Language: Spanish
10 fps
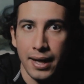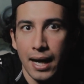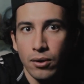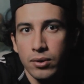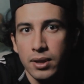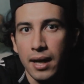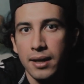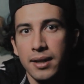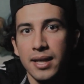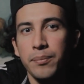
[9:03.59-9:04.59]
Era algo
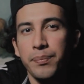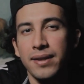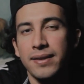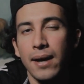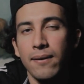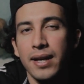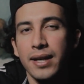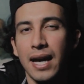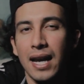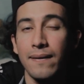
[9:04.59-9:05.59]
tan
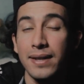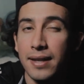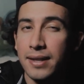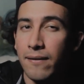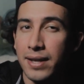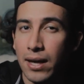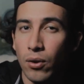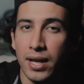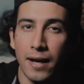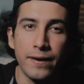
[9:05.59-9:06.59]
impensable y a la vez
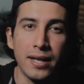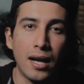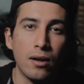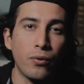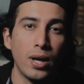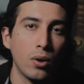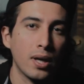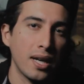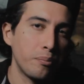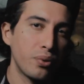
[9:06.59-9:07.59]
descabellado que al final fue
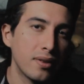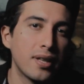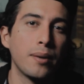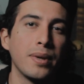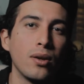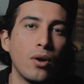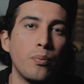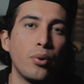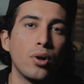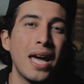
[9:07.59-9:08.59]
lo que pues
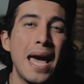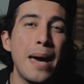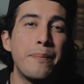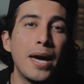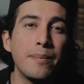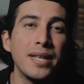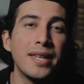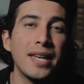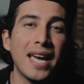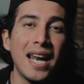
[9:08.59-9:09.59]
terminó por
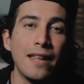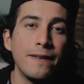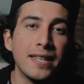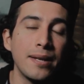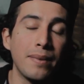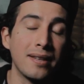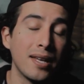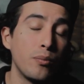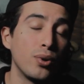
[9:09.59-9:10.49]
permitir que las víctimas se